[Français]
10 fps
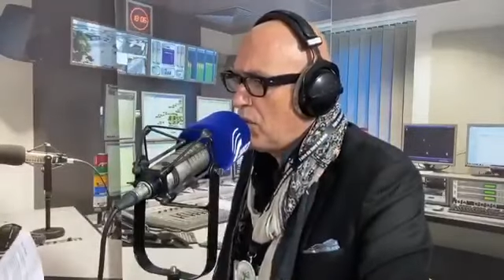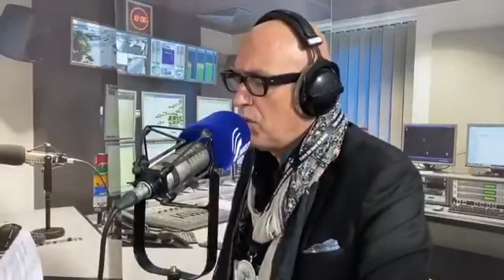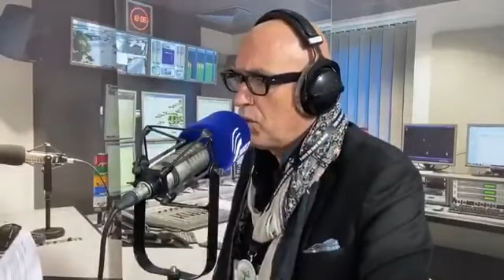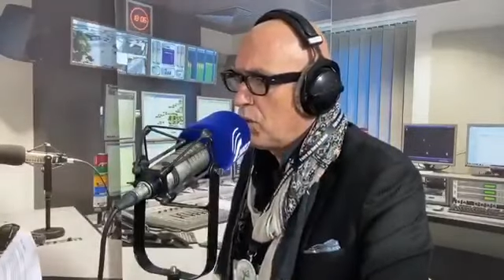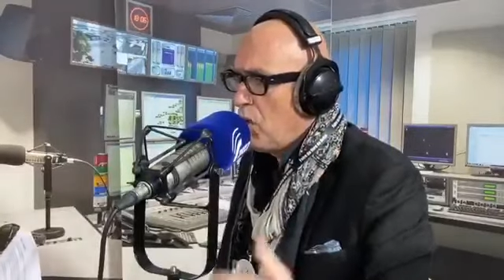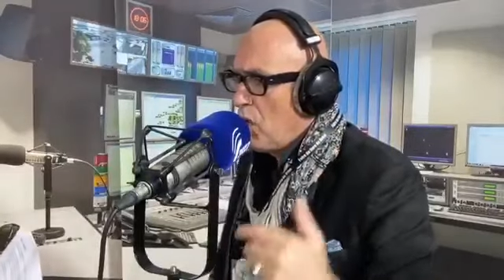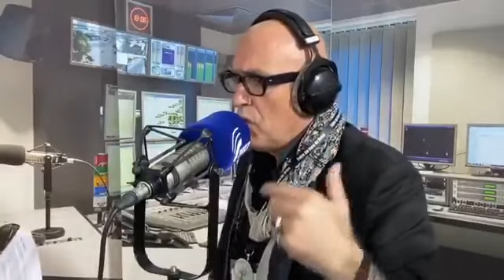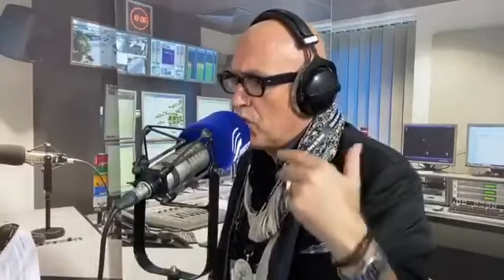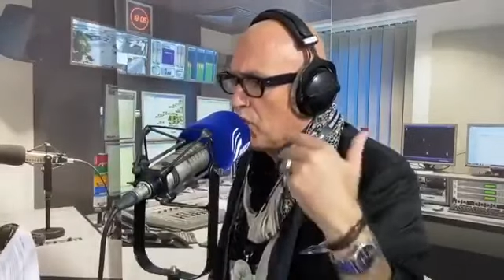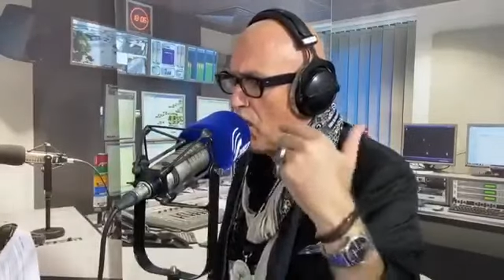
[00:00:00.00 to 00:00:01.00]
contre
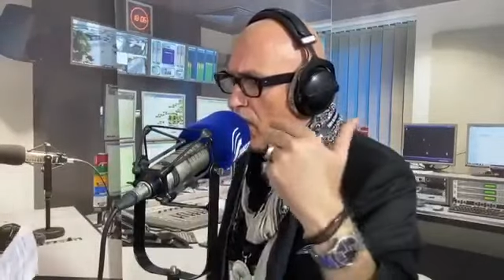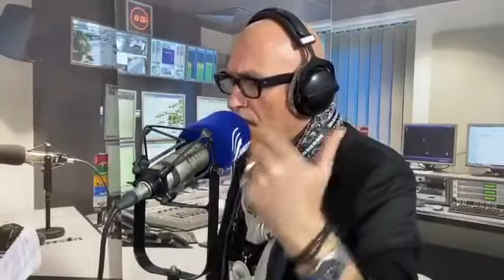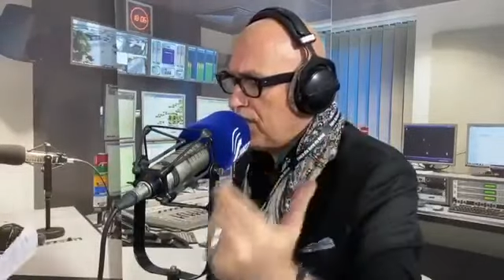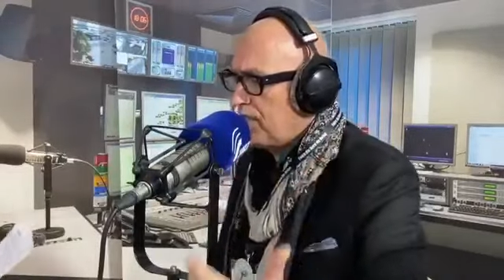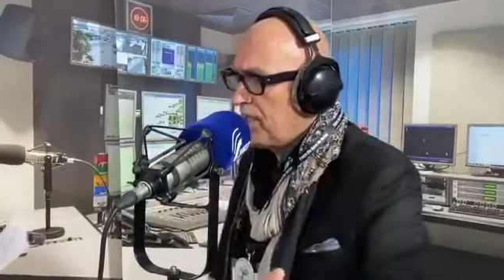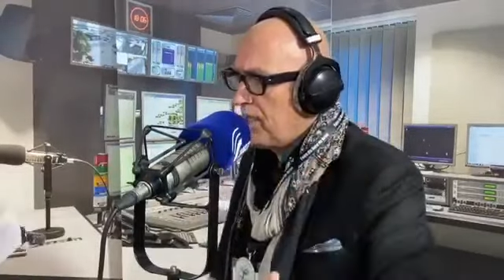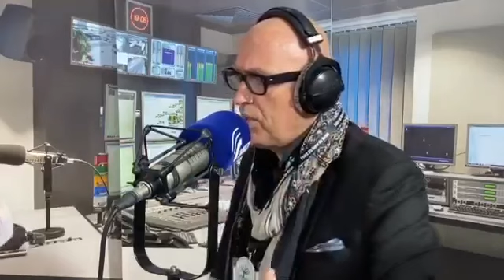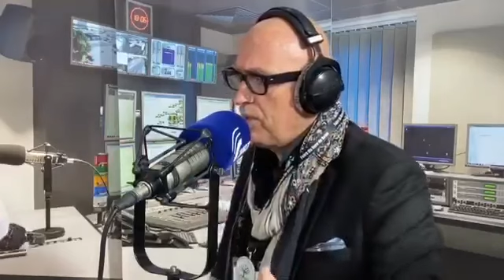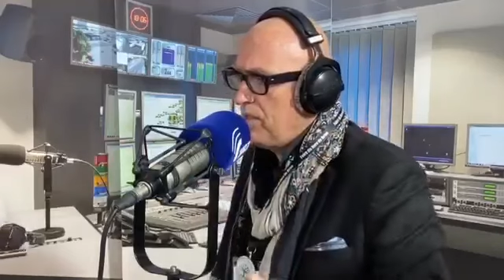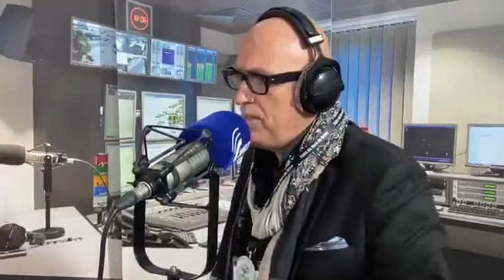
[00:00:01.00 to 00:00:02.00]
ce langage
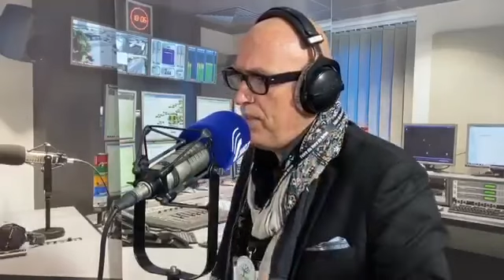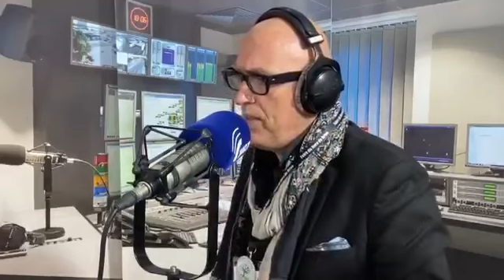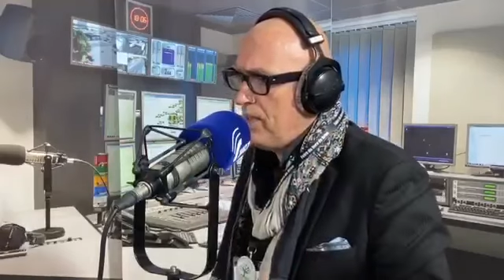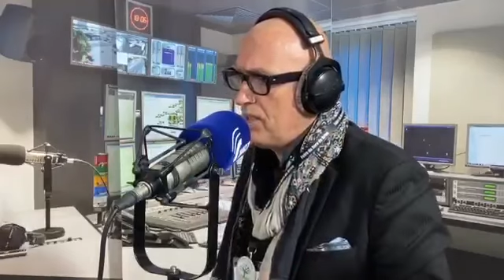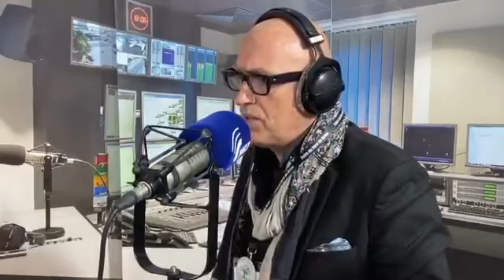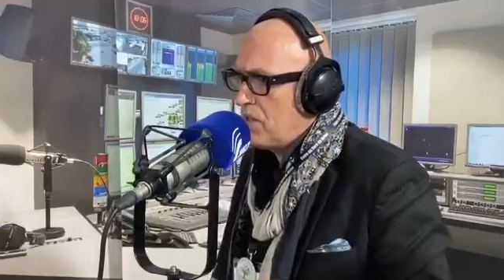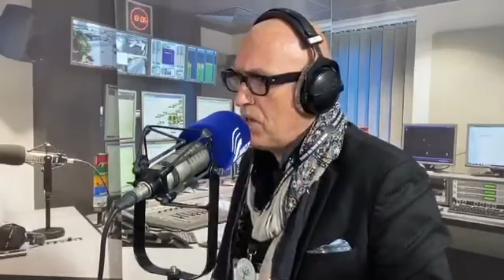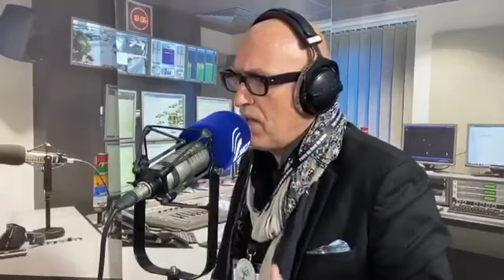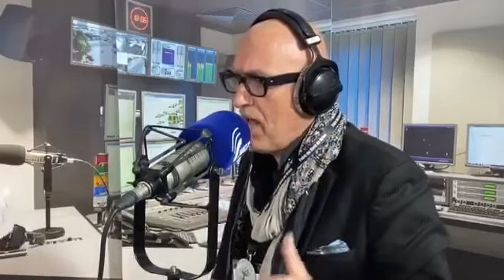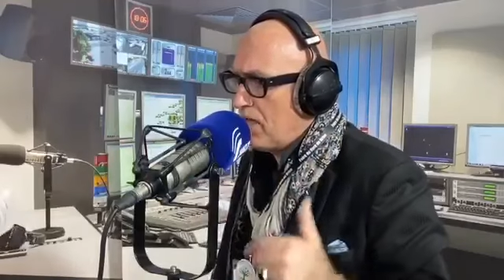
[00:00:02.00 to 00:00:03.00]
stéréotypé, ce
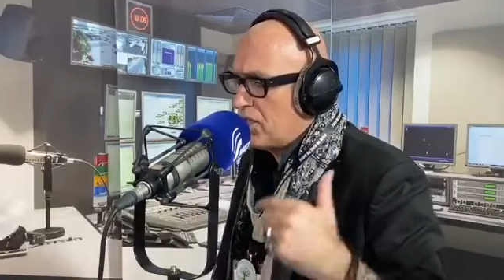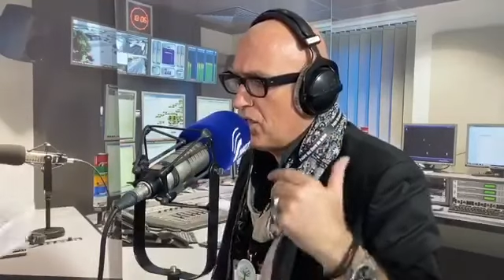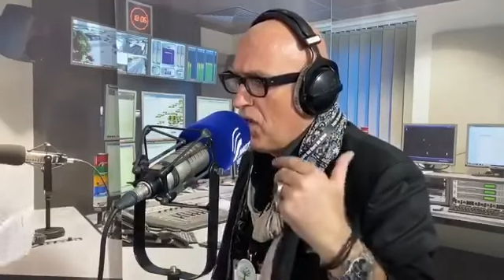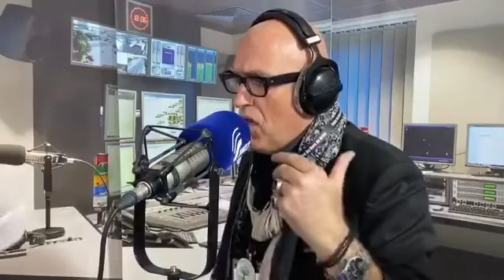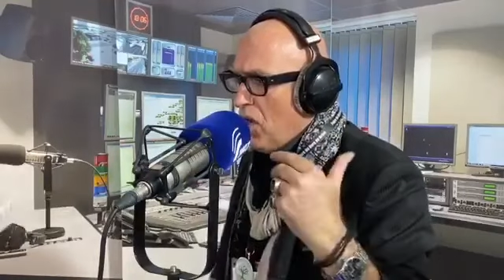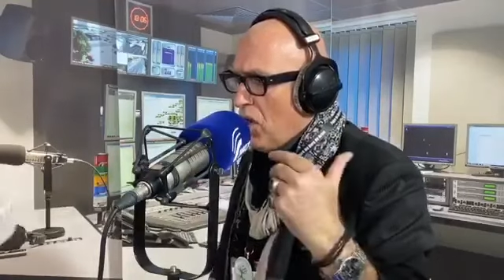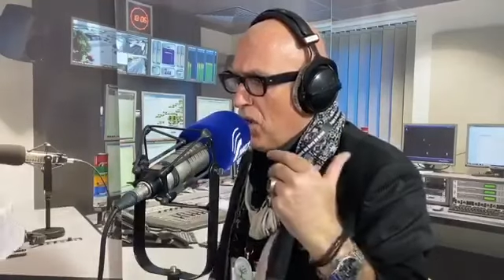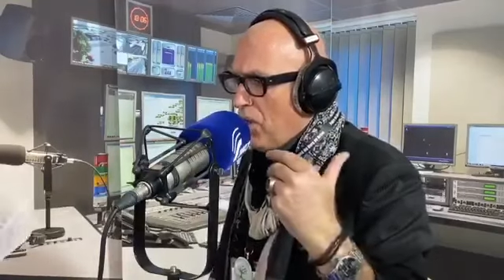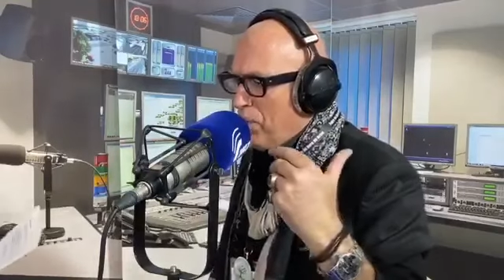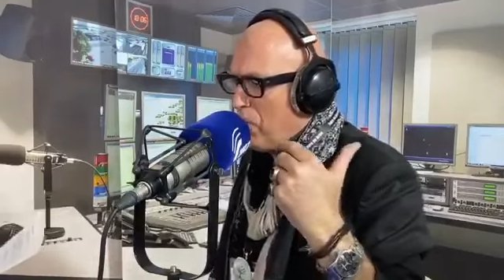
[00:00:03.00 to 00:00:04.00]
langage
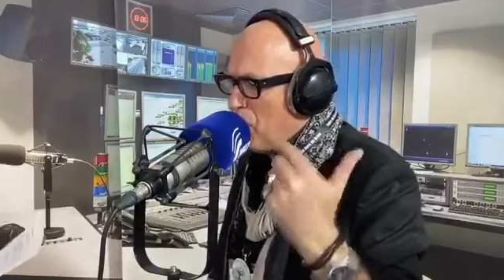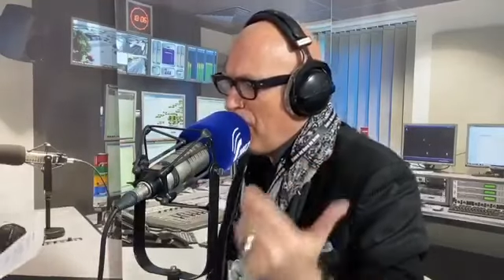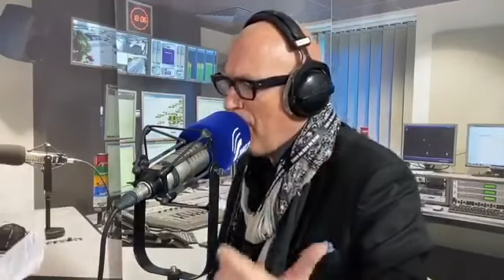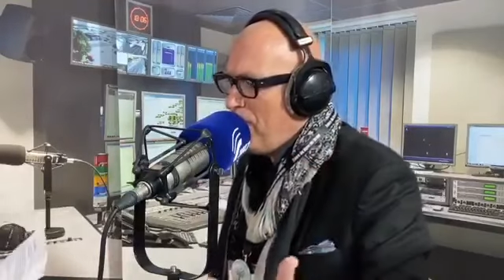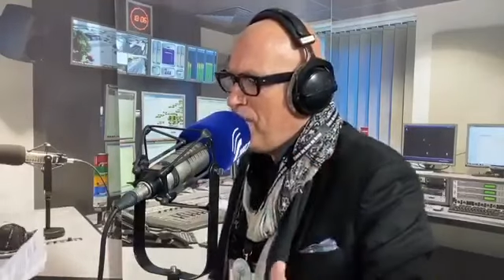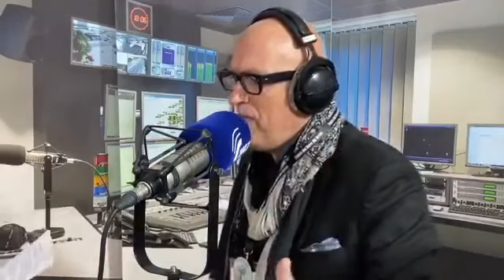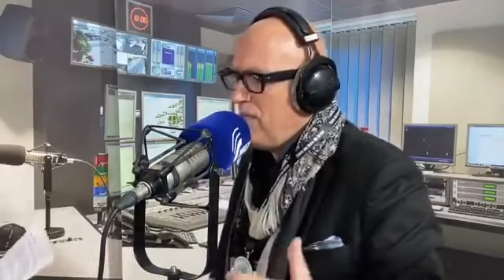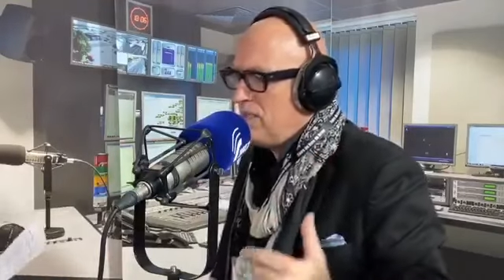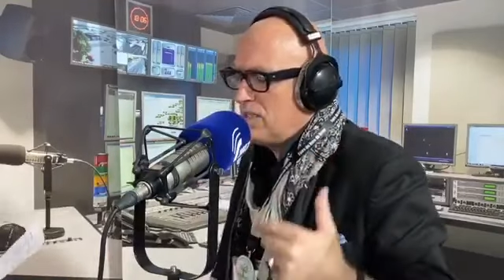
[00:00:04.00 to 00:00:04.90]
programmé,